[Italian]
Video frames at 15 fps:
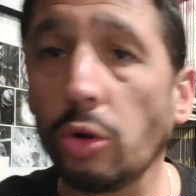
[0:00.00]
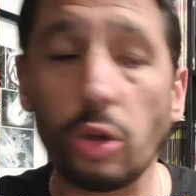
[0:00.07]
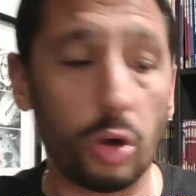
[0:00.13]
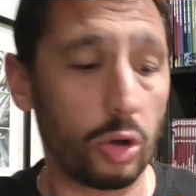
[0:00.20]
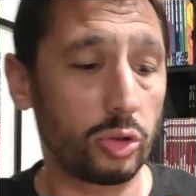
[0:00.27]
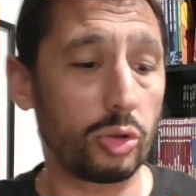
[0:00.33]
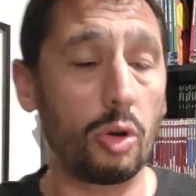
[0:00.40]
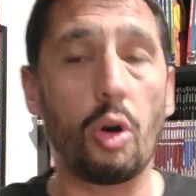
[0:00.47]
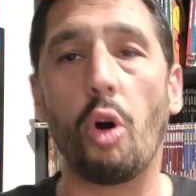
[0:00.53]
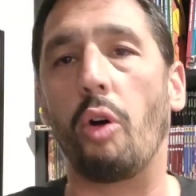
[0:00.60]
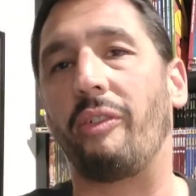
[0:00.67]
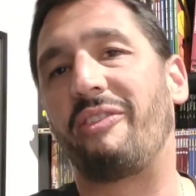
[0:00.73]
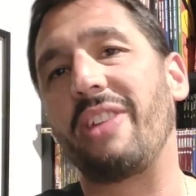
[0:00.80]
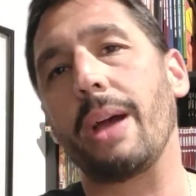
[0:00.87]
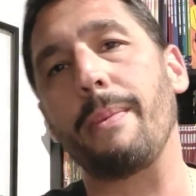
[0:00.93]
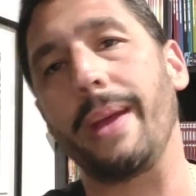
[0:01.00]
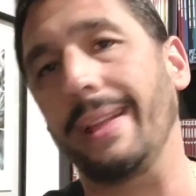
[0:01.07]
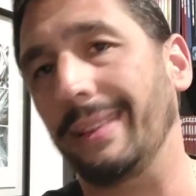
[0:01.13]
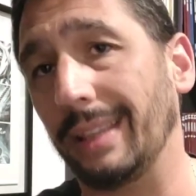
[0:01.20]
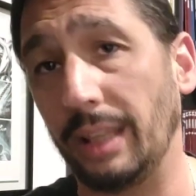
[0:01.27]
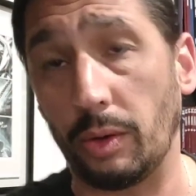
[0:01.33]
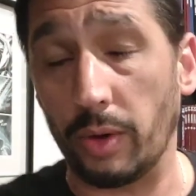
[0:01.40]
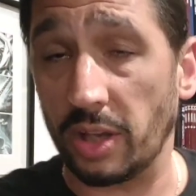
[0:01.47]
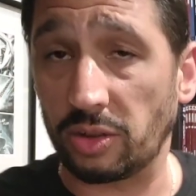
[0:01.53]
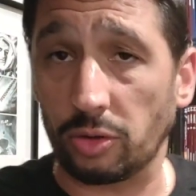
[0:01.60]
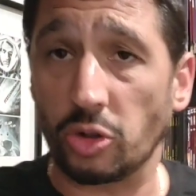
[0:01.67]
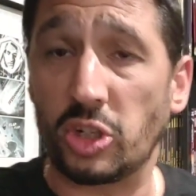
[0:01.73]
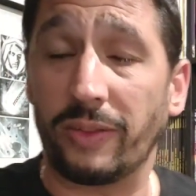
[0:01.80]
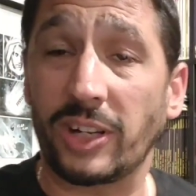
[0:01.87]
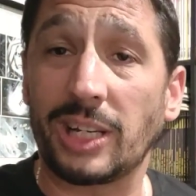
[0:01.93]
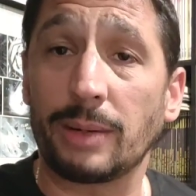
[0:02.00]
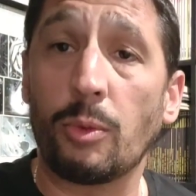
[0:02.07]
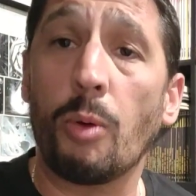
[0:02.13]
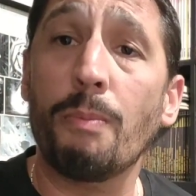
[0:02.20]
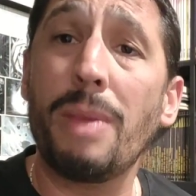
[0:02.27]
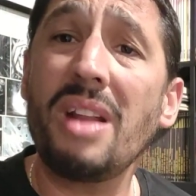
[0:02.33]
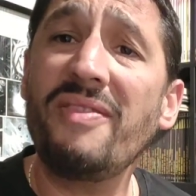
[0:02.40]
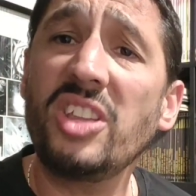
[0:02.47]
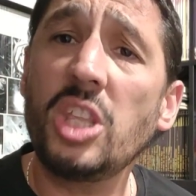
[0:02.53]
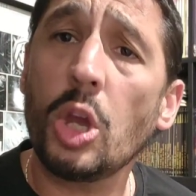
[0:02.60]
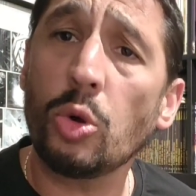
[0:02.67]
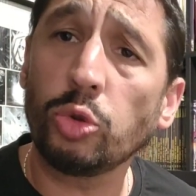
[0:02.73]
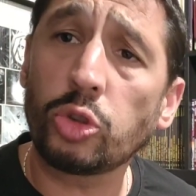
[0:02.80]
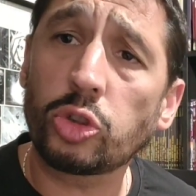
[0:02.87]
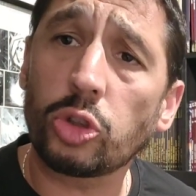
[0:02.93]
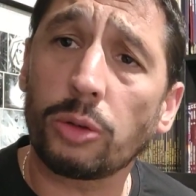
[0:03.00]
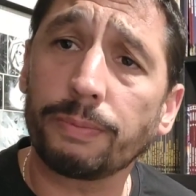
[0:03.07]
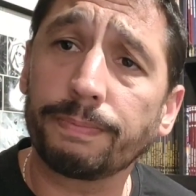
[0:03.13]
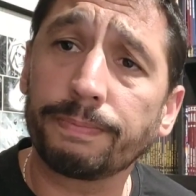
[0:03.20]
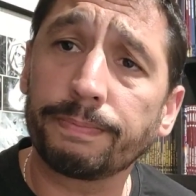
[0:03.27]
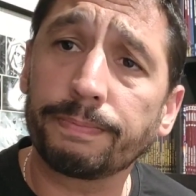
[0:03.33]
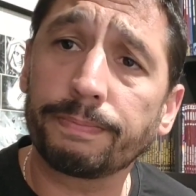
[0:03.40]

curioso ovviamente di questo ci facciamo un bel videozzo